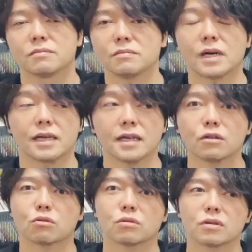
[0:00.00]
まあ、あり
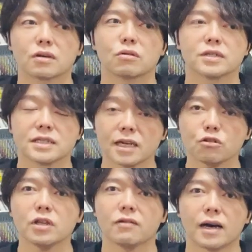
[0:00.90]
得る
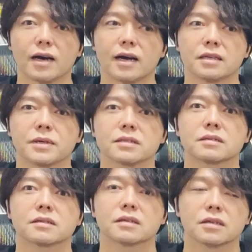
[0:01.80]
シナリオではありま
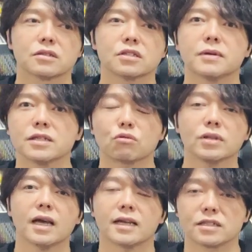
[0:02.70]
す。つまりそ
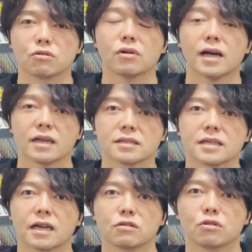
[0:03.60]
こではしごが外
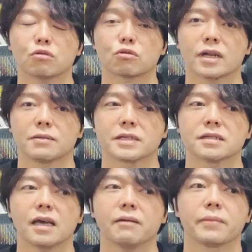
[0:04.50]
されるということになりま
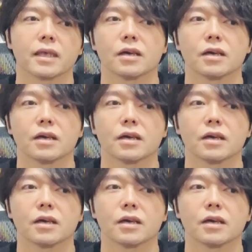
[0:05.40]
すね。